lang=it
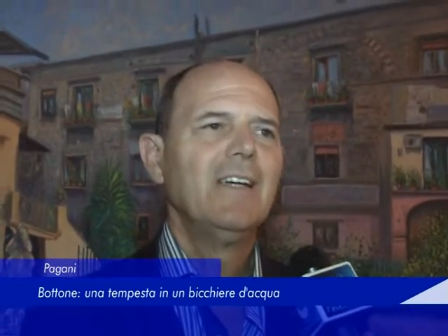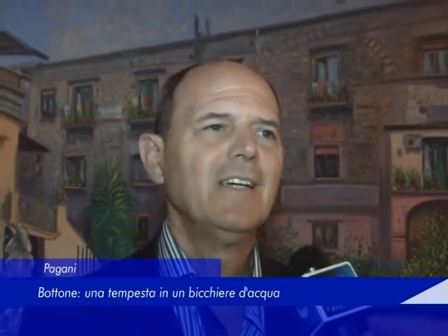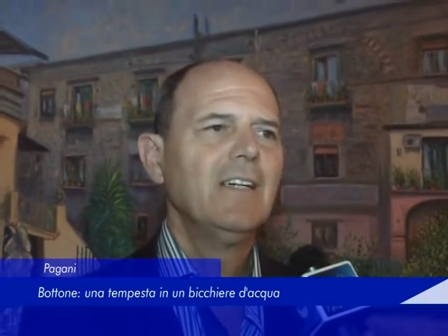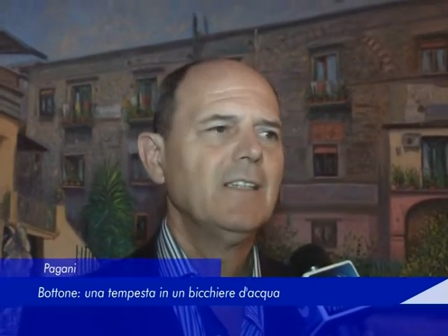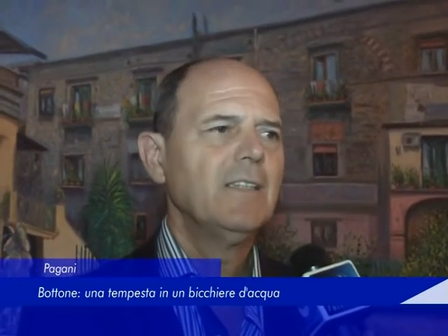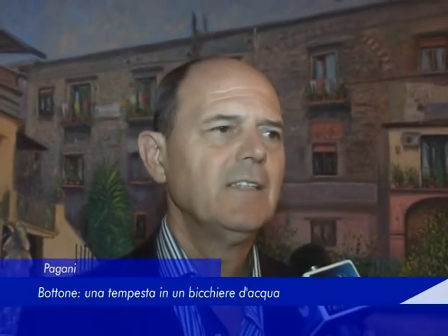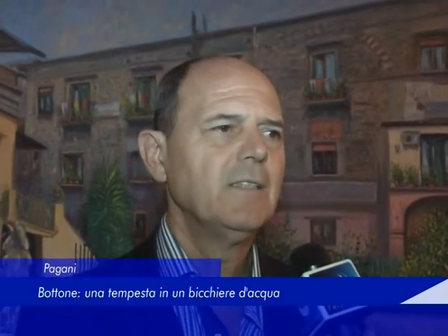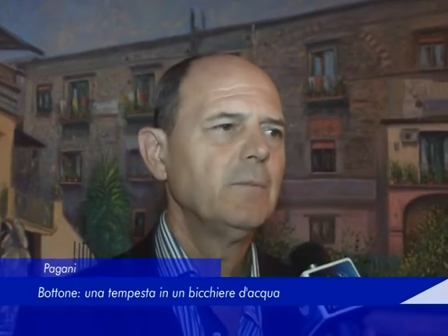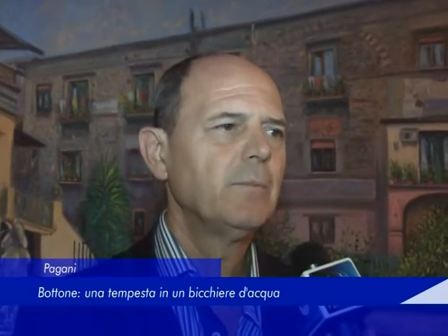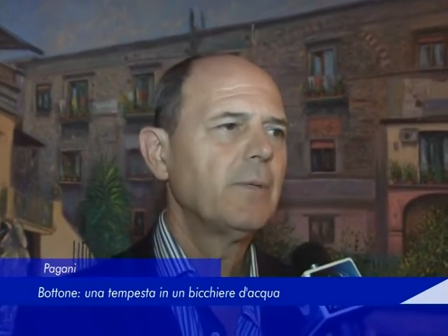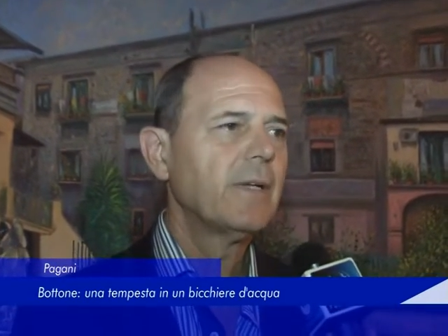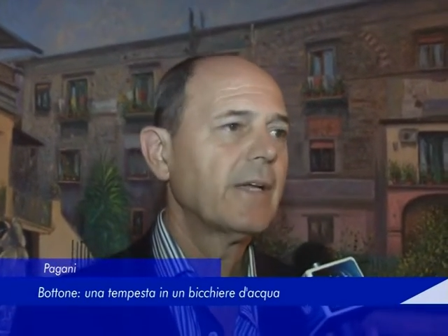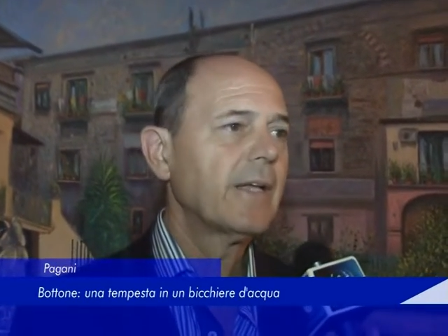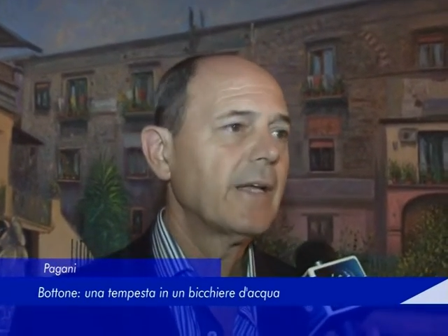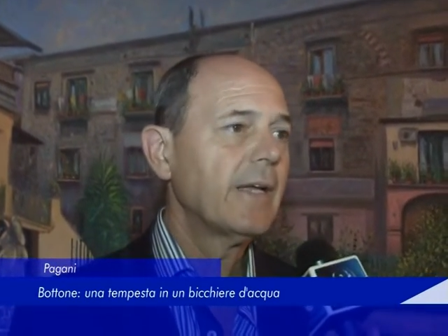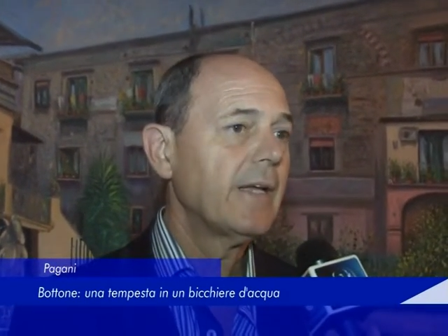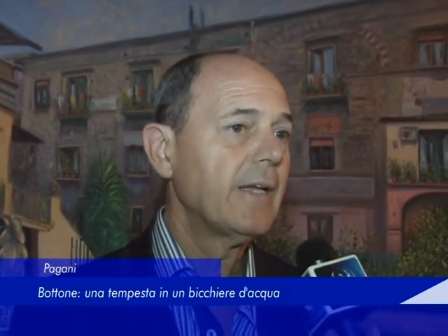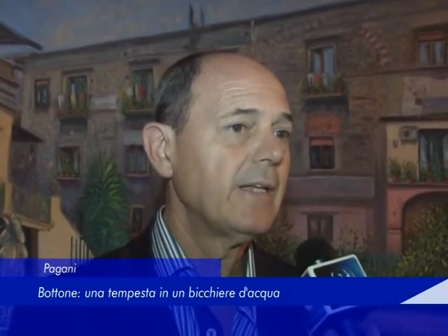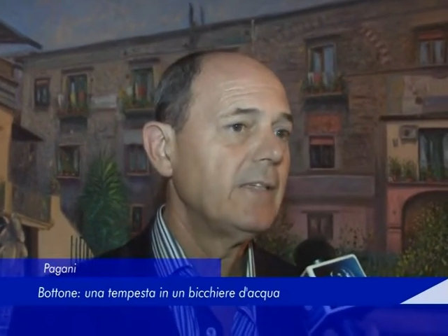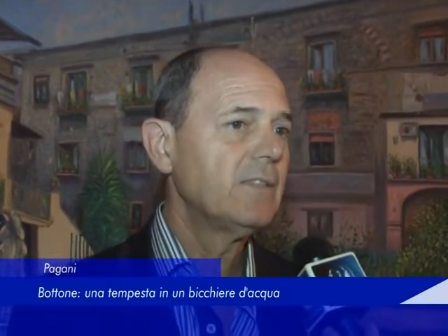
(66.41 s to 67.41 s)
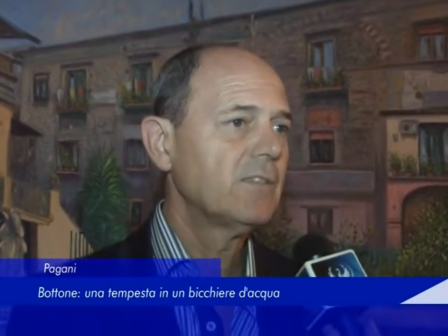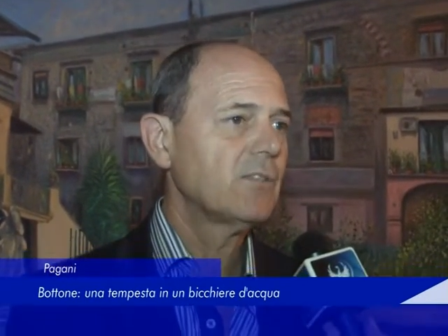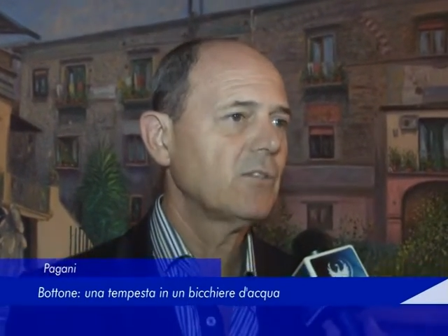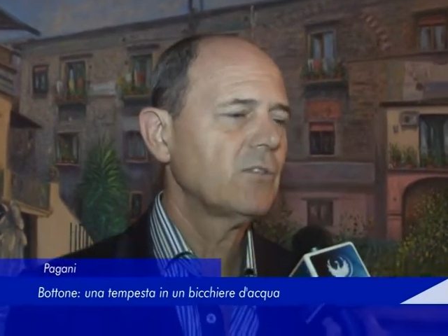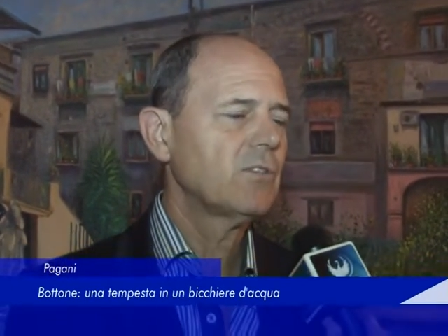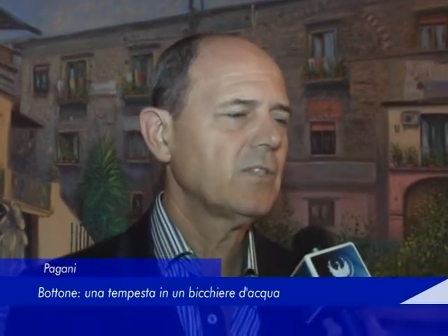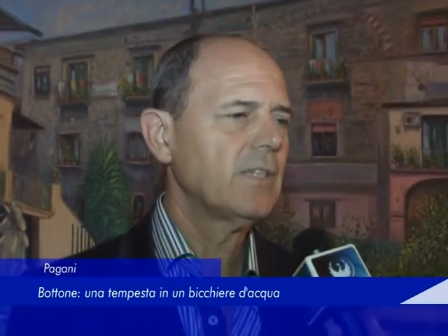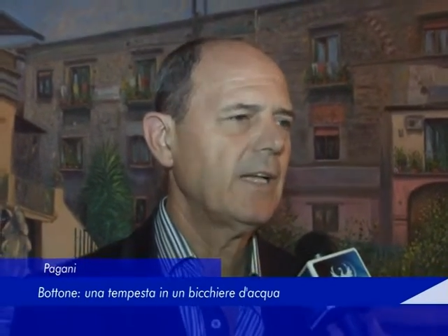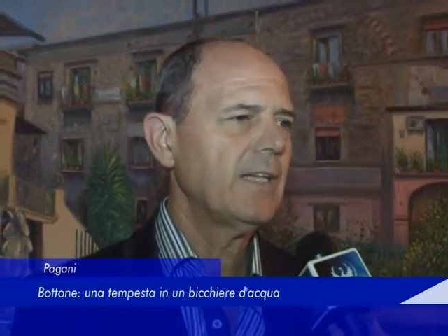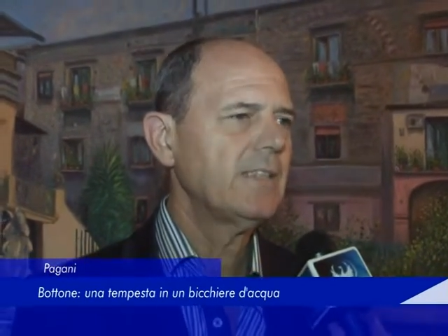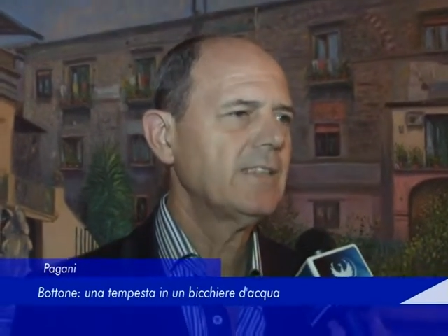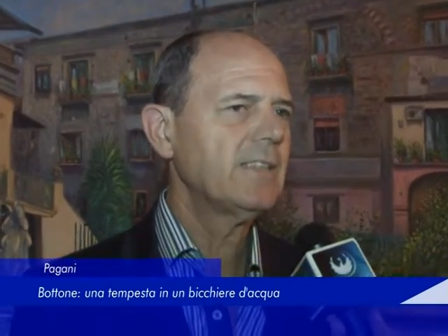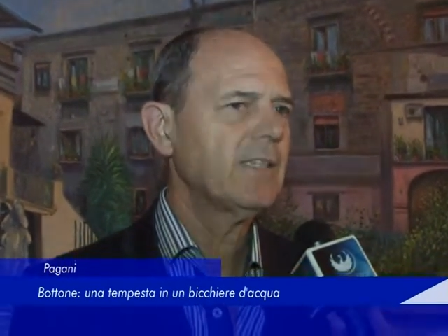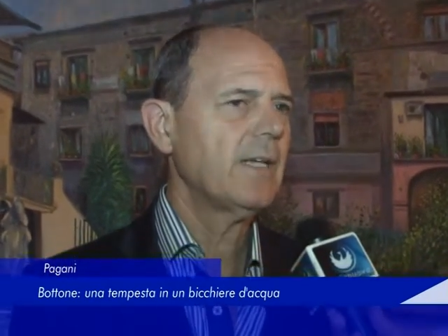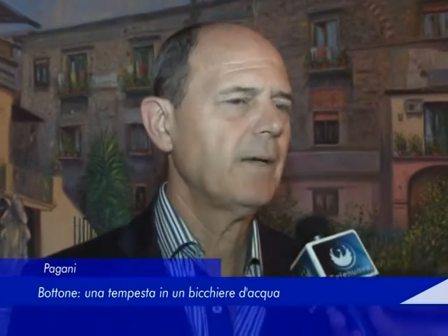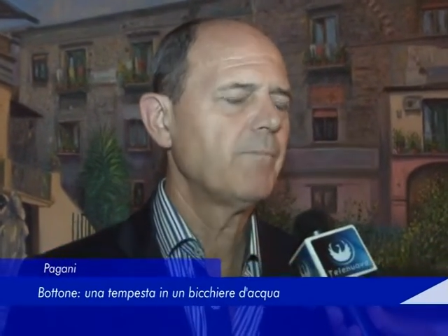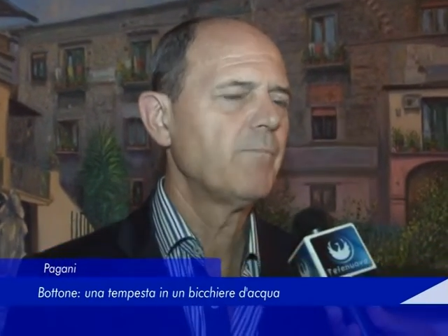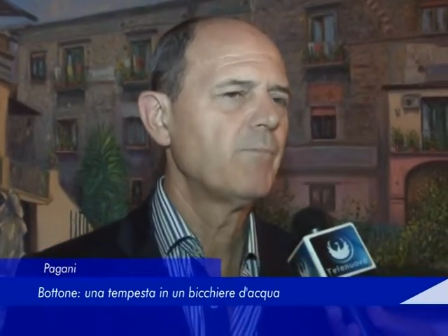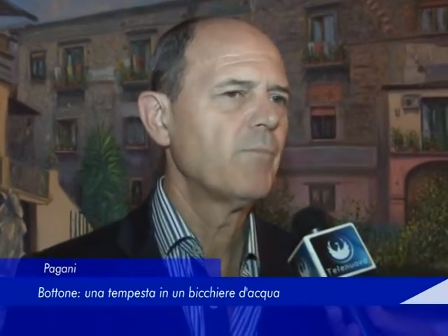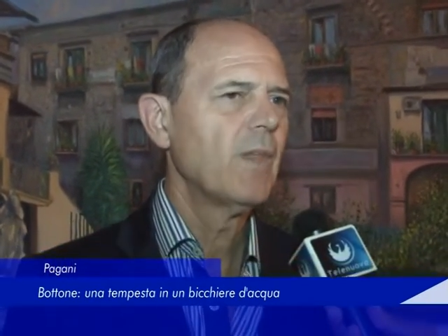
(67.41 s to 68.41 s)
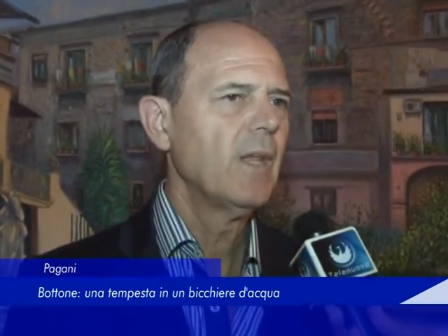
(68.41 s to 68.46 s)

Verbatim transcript: eh, perché in sostanza